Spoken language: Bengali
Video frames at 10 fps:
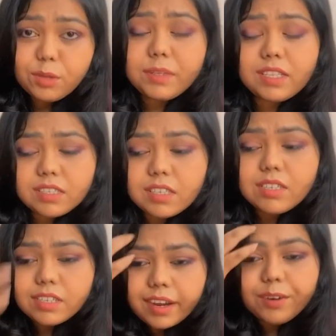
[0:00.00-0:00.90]
তোমাদের সাথে
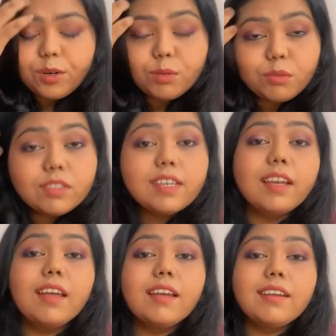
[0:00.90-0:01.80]
শেয়ার করব যে
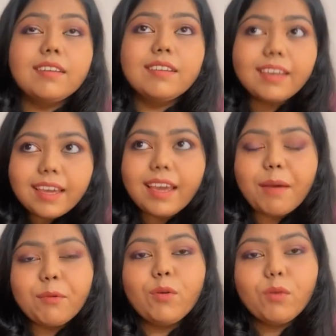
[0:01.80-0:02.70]
কি
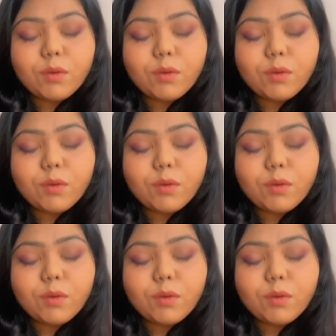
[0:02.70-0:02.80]
এমন